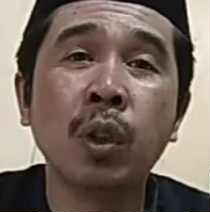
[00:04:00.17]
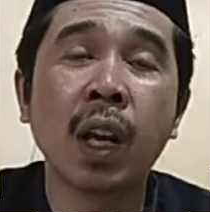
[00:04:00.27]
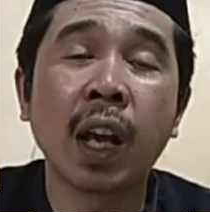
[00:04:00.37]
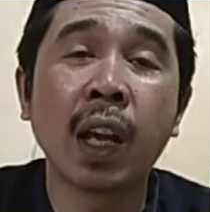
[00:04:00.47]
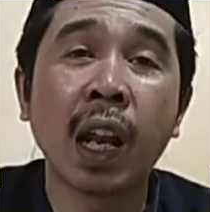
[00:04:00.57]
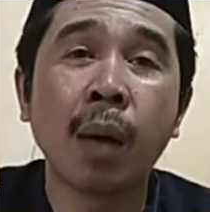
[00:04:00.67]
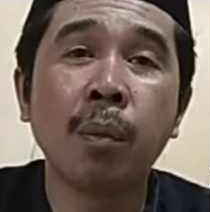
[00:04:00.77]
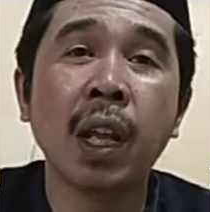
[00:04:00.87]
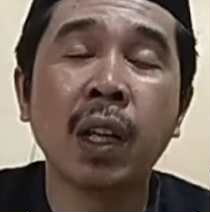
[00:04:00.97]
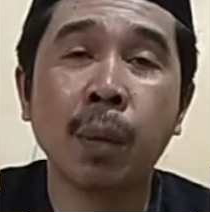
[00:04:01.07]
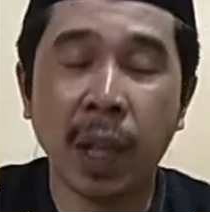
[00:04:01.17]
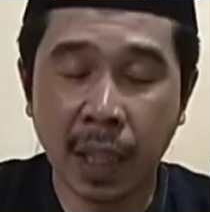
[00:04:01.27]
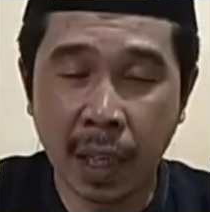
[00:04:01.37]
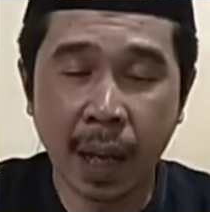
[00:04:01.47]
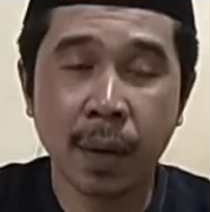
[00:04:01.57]
tenaga dalam dan
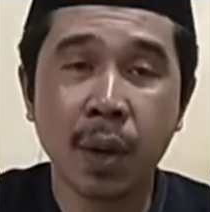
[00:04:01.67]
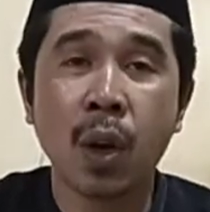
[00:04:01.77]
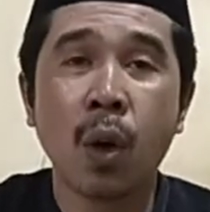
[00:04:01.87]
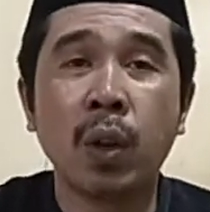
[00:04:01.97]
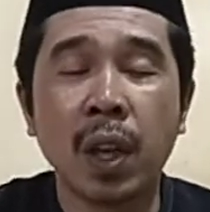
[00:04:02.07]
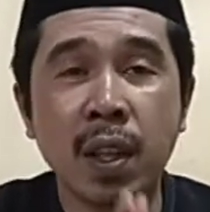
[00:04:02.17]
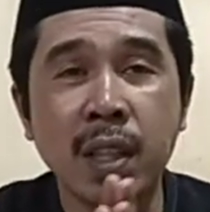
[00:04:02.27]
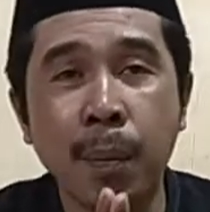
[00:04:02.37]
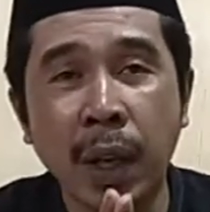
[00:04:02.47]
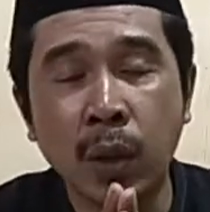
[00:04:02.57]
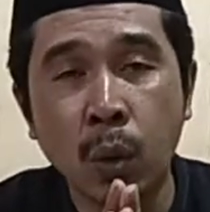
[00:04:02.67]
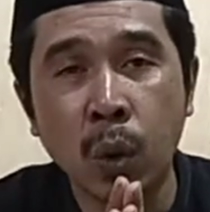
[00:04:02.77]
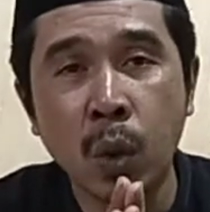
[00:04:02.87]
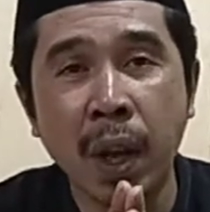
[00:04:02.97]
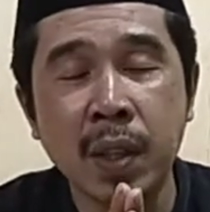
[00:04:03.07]
kebatinan. Oke, sahabatku
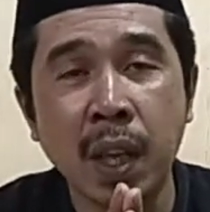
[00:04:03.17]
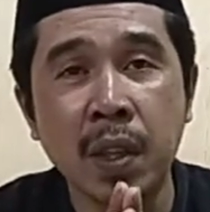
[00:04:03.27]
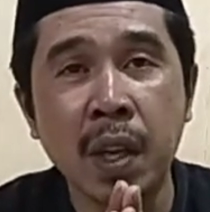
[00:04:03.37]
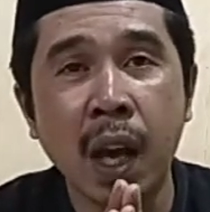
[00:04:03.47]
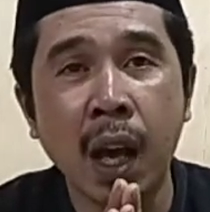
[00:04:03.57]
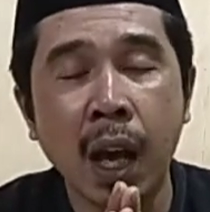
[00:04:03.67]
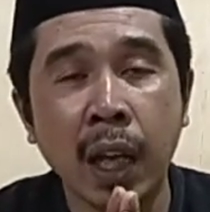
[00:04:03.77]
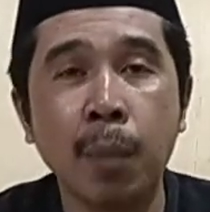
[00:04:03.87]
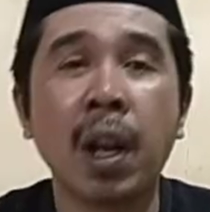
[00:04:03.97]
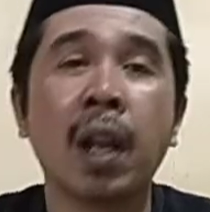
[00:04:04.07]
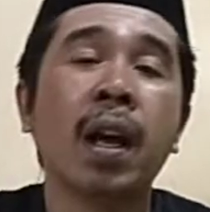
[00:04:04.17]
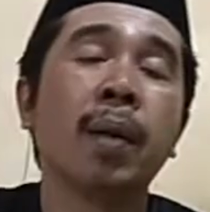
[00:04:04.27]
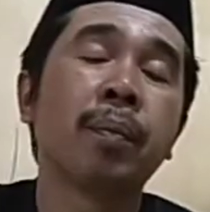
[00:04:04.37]
di mana saja Anda berada.